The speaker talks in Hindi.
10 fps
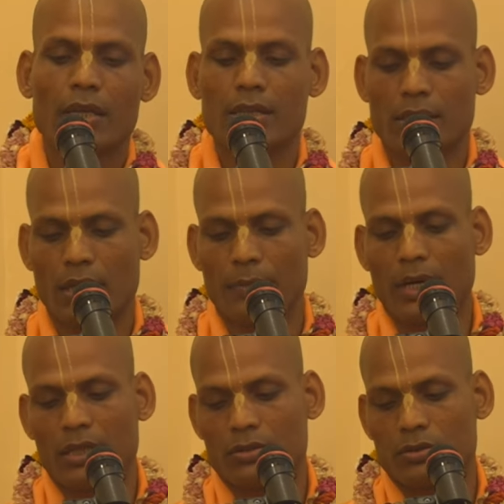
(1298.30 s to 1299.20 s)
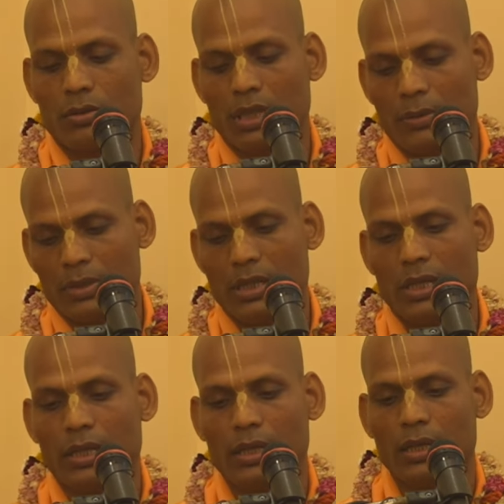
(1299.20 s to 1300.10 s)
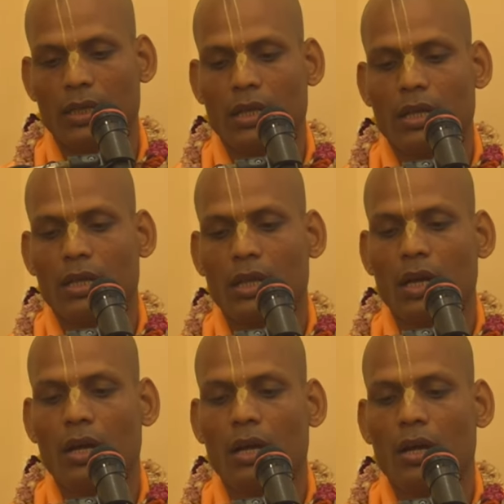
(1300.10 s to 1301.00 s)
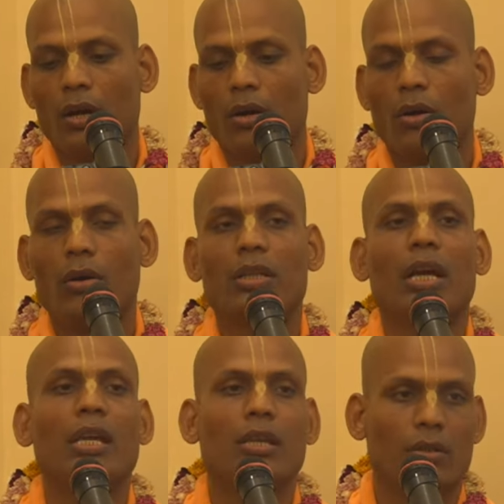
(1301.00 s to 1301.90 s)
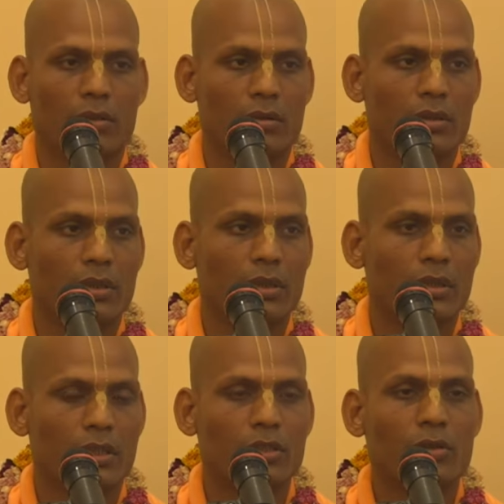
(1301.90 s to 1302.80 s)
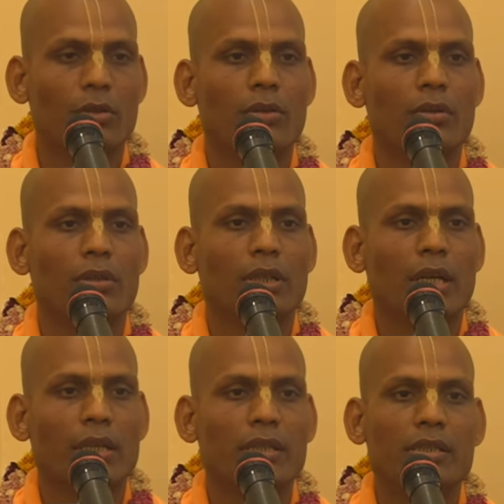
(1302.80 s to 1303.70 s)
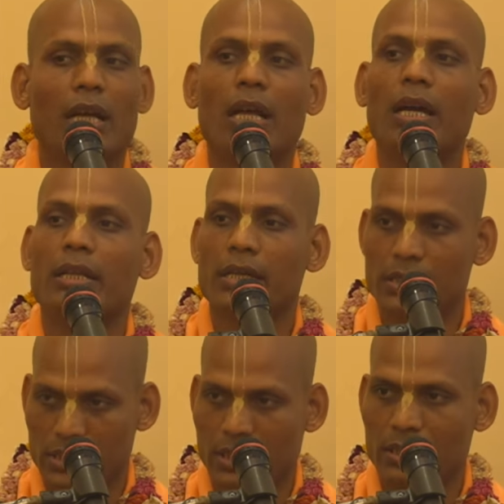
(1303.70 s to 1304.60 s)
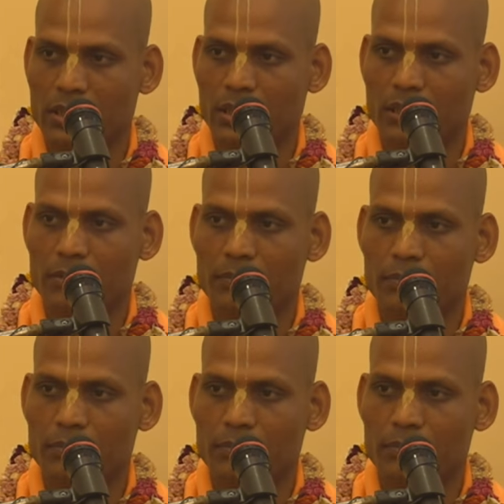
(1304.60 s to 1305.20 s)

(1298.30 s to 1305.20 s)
इसका बात श्लोक क्या बोल रहे हैं ना अदाह्य इसको ना जलाया नहीं जा सकते हैं